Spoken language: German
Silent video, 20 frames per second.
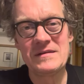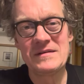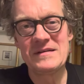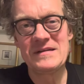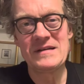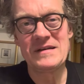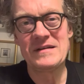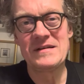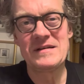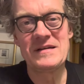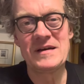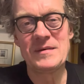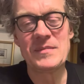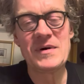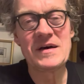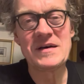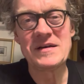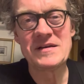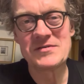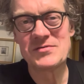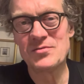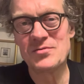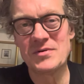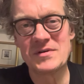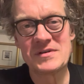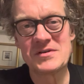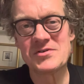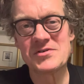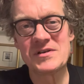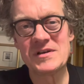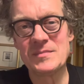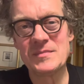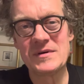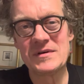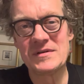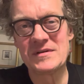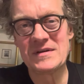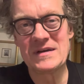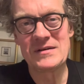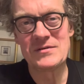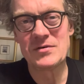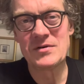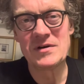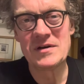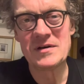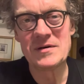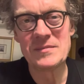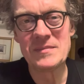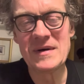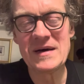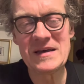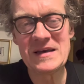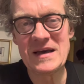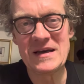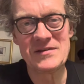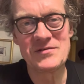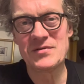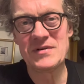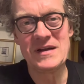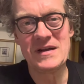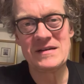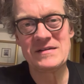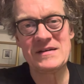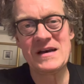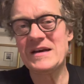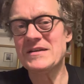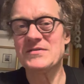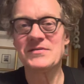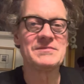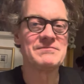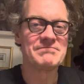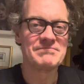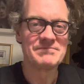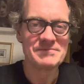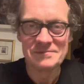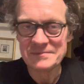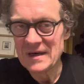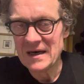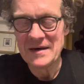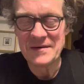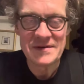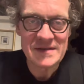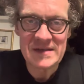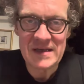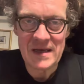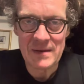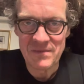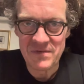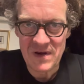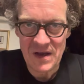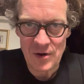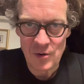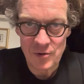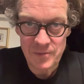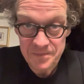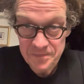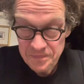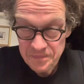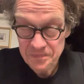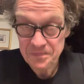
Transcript: der, der Maria Stuart geschrieben hat oder Marie Antoinette. Also ja, ist eine Empfehlung.